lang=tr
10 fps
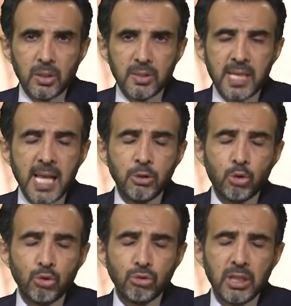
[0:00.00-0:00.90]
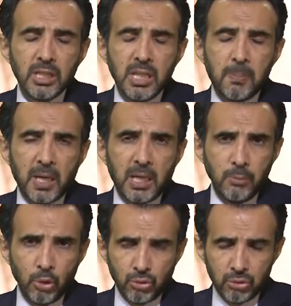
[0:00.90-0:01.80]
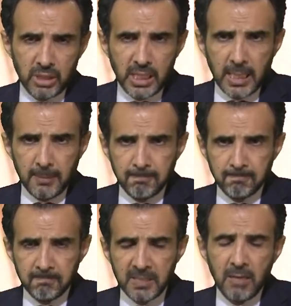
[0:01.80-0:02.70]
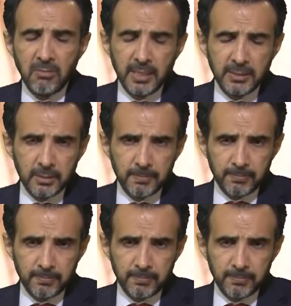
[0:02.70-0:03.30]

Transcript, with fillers: Sen çocuklarına bakamıyorsun diye devlet